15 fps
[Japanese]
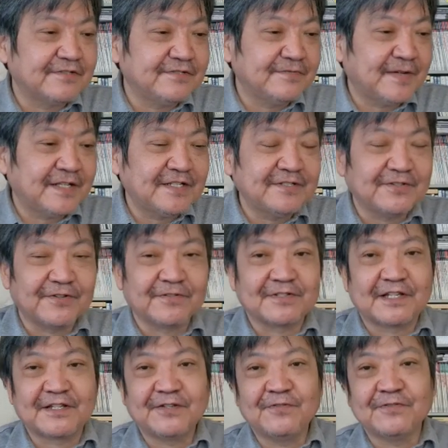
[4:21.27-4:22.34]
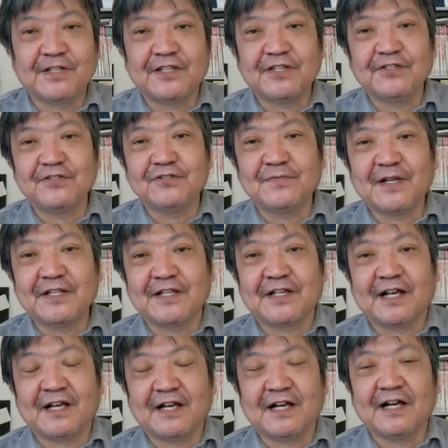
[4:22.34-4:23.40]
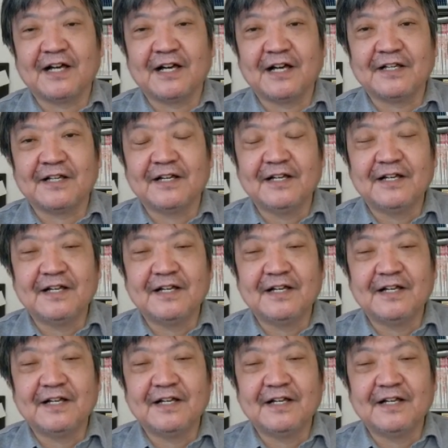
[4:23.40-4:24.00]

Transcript: 9万人ということは日本で20万人が